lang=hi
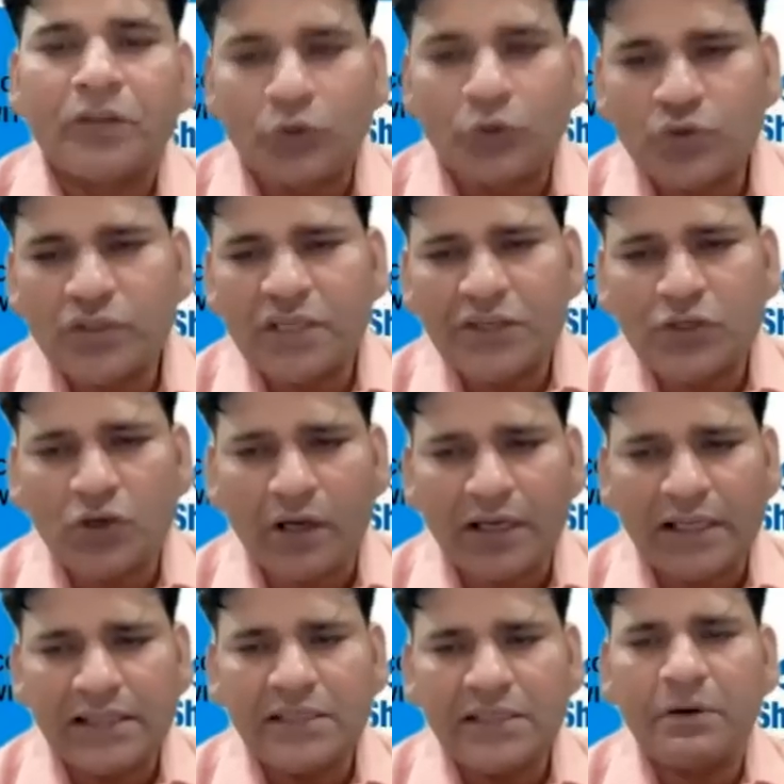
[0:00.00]
दूसरा स्टॉक
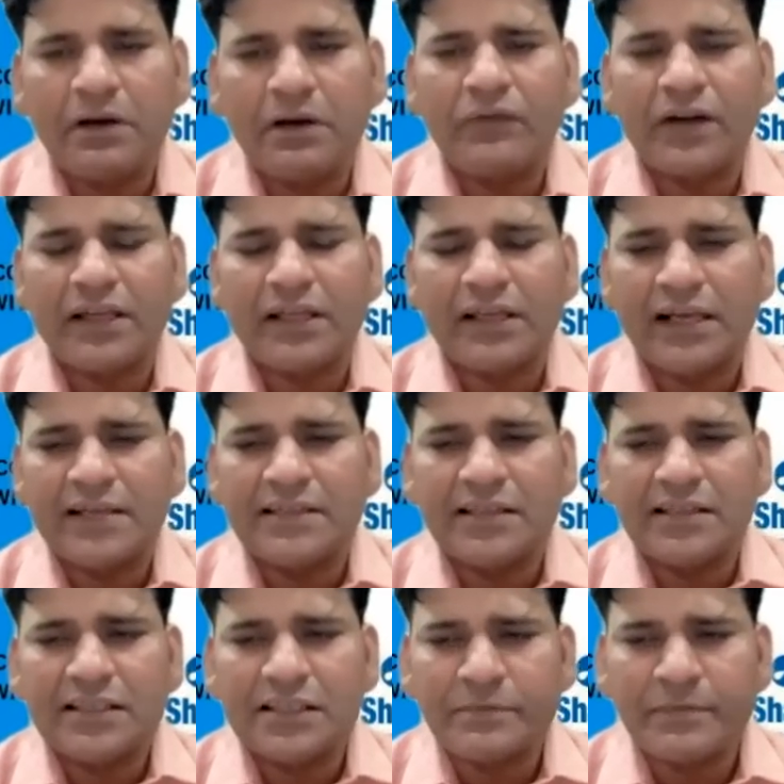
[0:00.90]
है दीपक
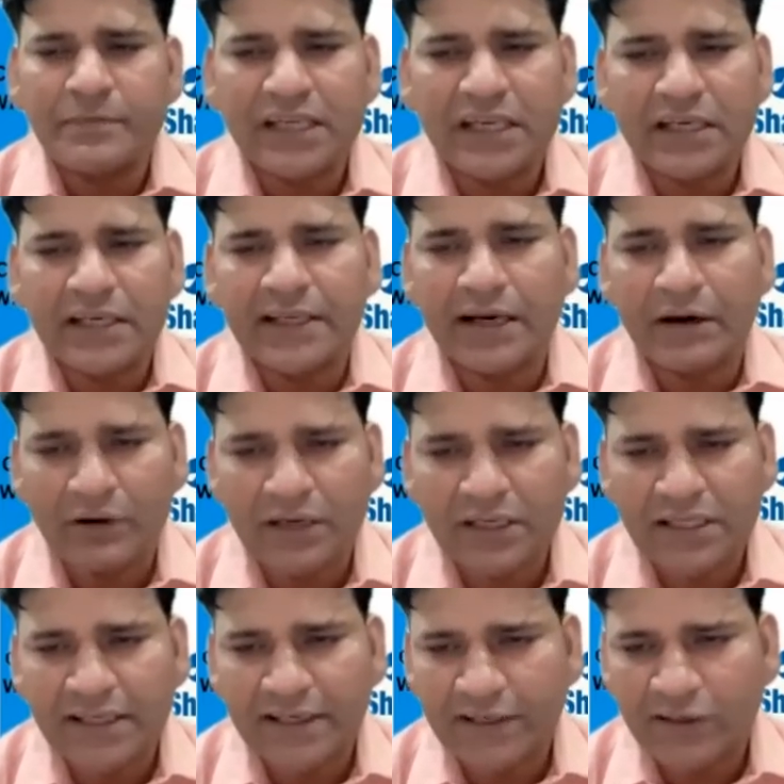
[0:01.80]
फर्टिलाइजर जिसमें कि गिरावट
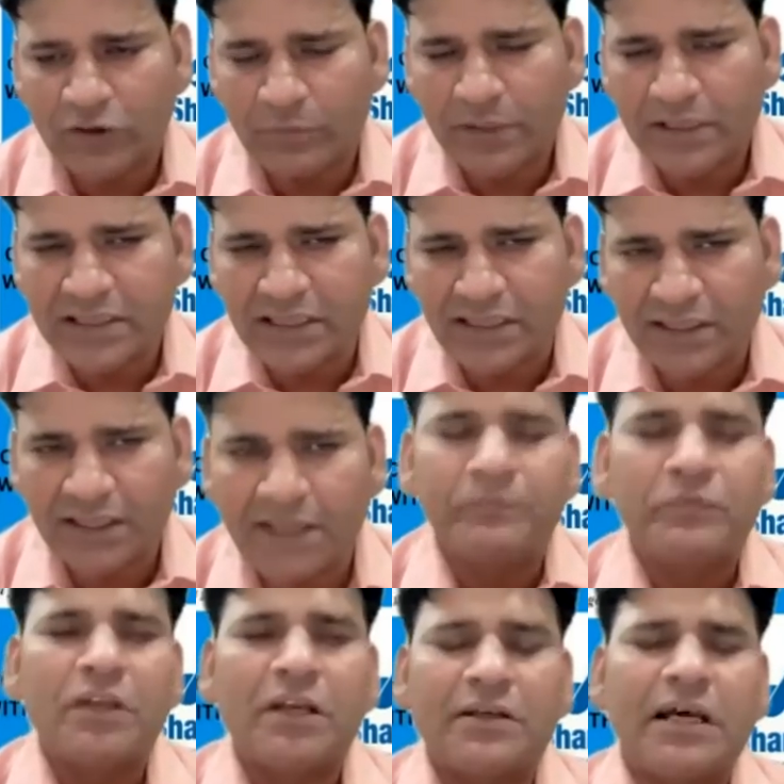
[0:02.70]
देखने को मिल सकती है
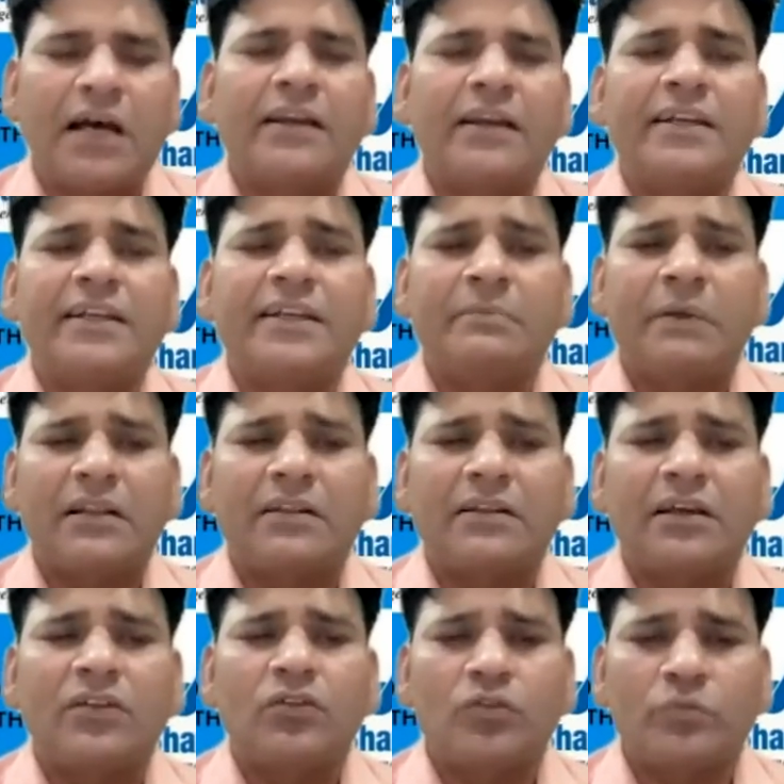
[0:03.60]
टारगेट की बात
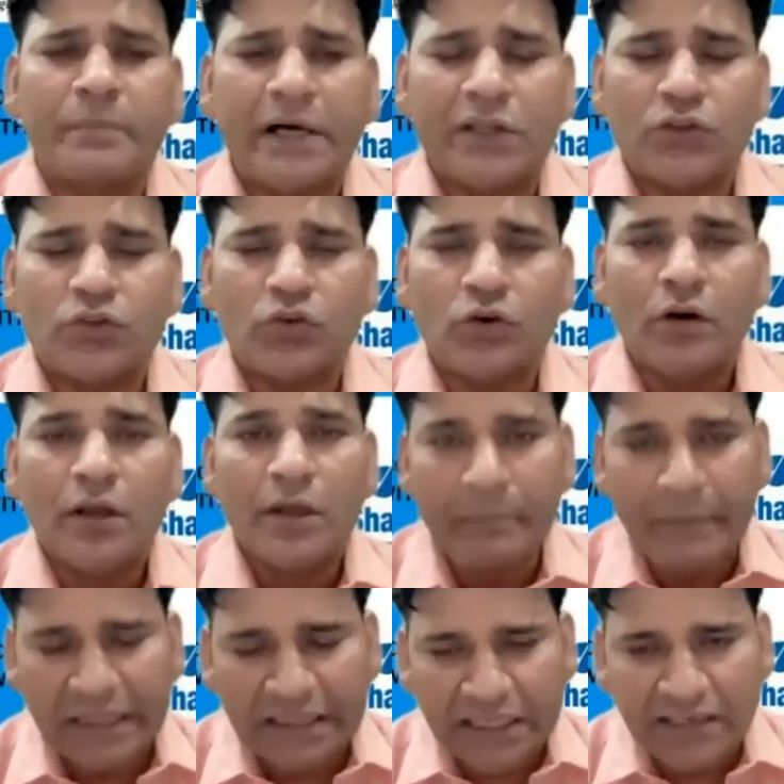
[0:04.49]
करें तो
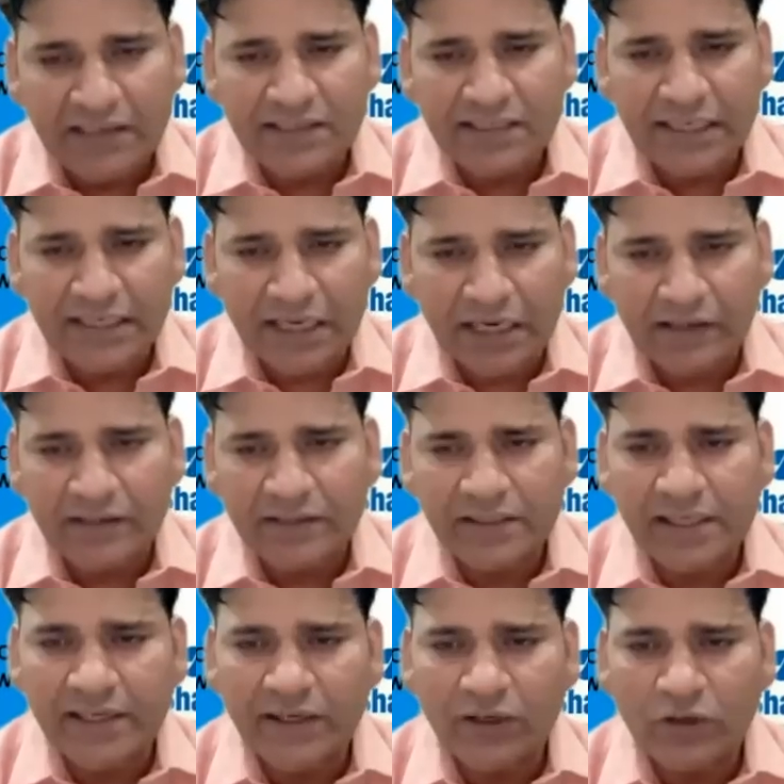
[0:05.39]
545 के टारगेट
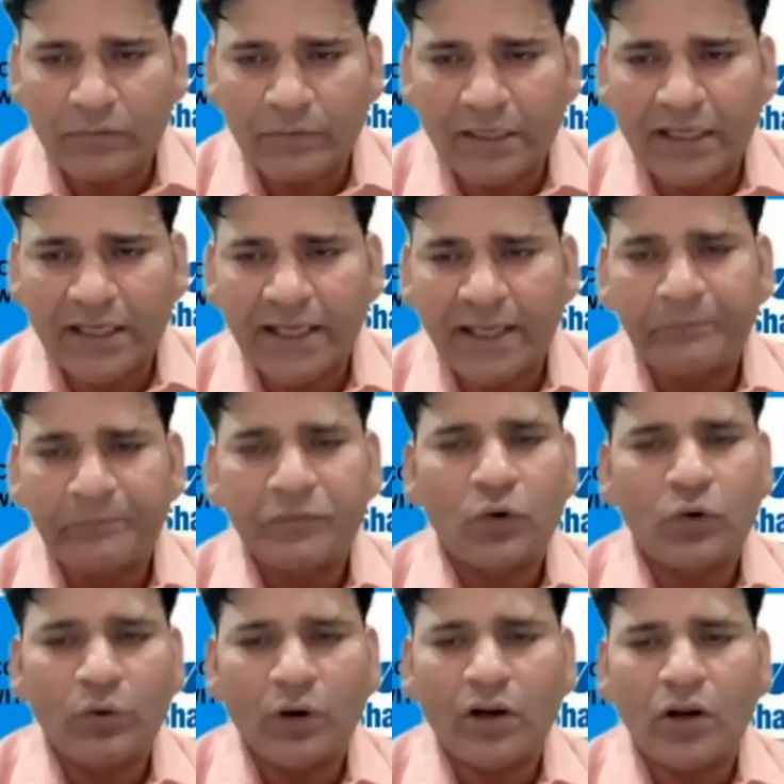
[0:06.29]
देखने को मिलेंगे
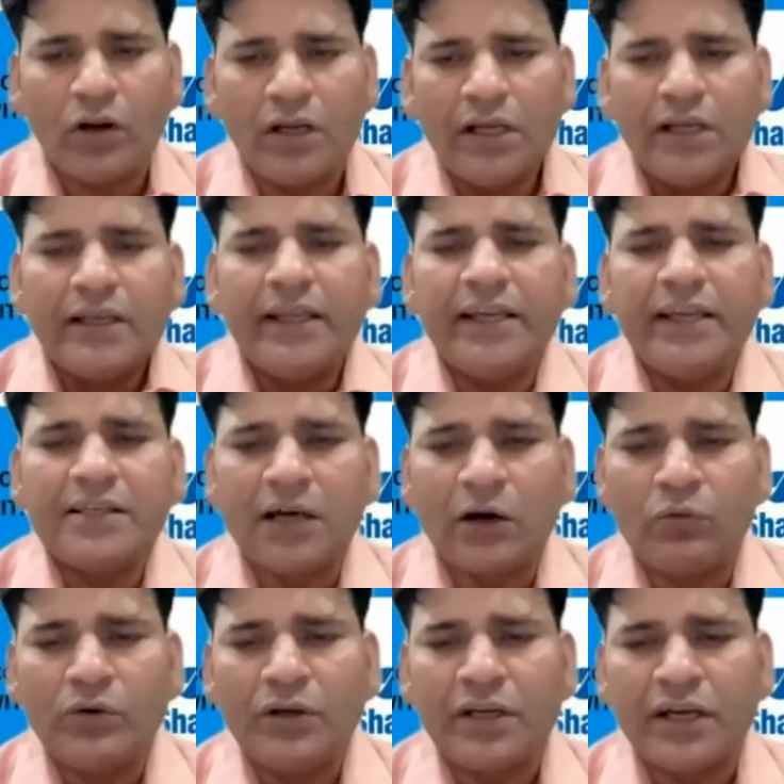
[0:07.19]
ओवरऑल एक
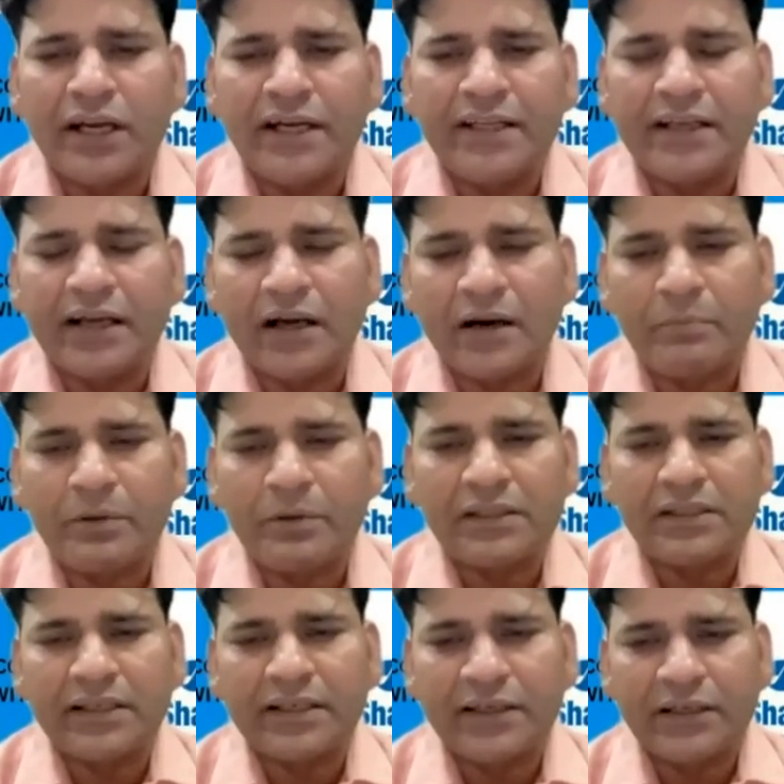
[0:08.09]
डाउन ट्रेंड यहां पर
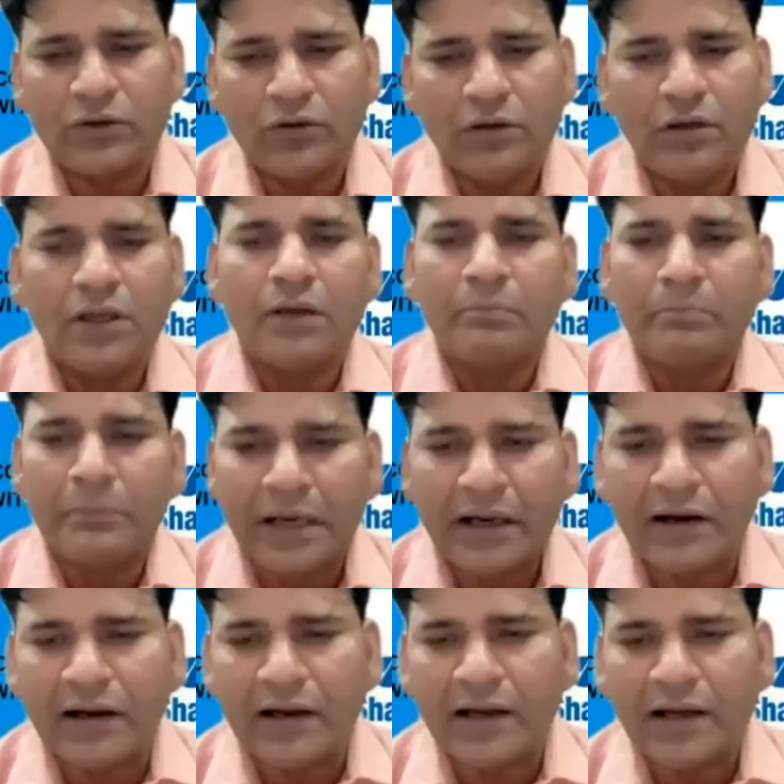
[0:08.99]
देखने को मिल
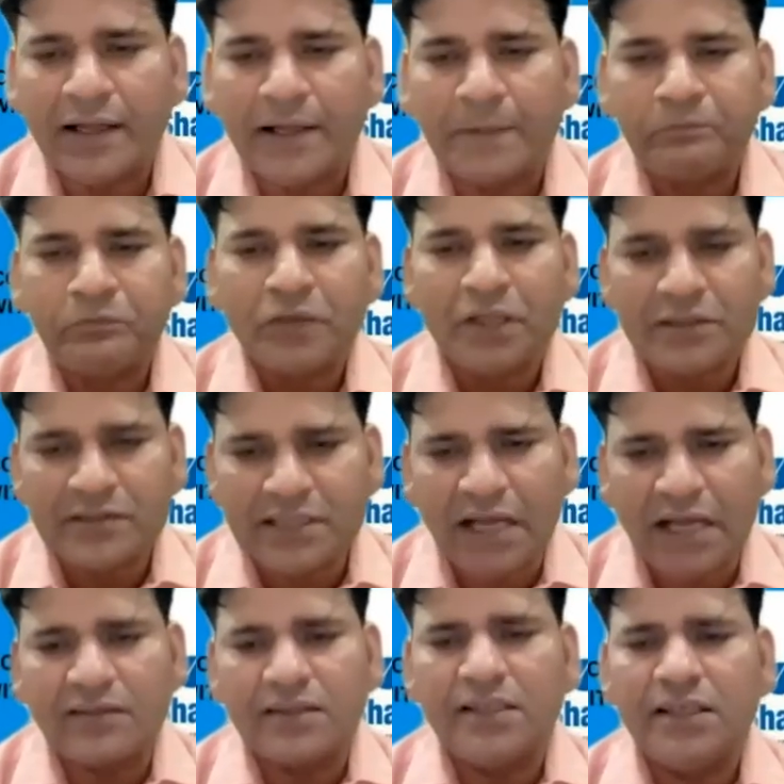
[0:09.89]
रहा है
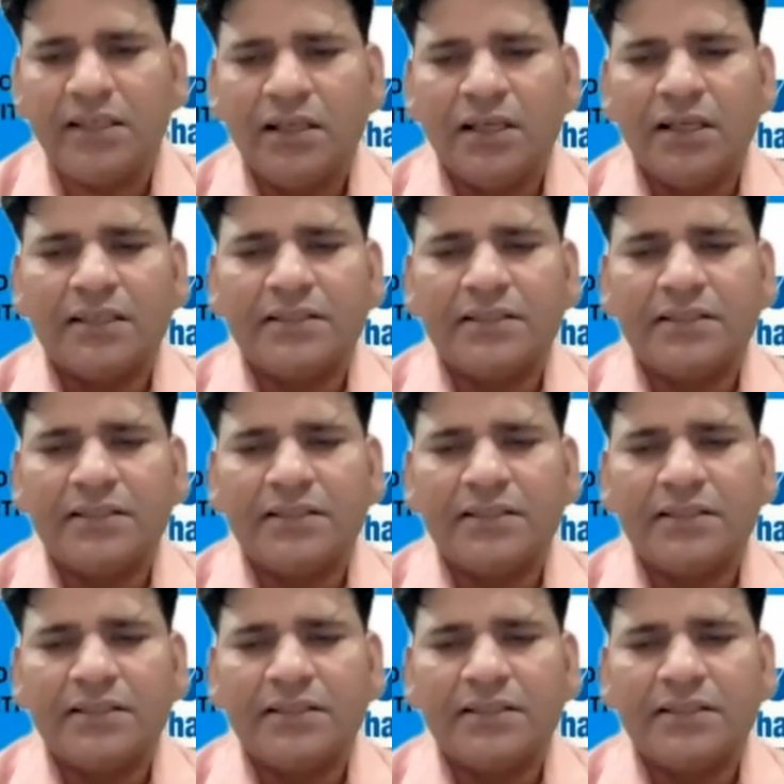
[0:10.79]
साथ ही